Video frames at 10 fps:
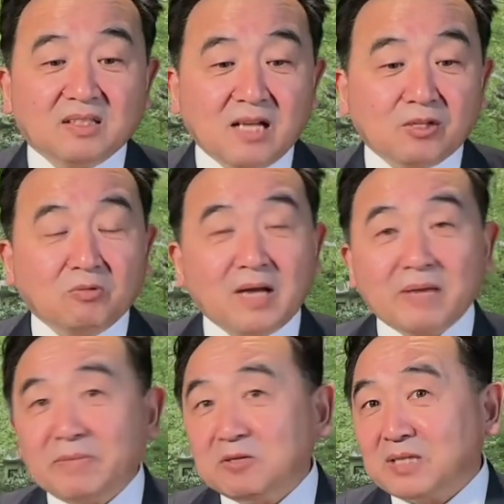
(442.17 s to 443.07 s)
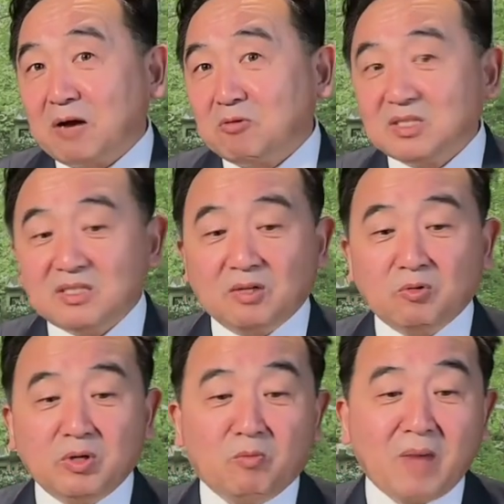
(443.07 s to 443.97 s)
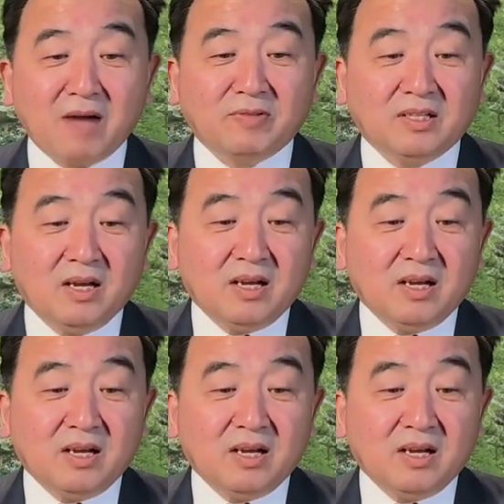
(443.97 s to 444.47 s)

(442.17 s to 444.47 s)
他从来没有想过自己会有麻烦。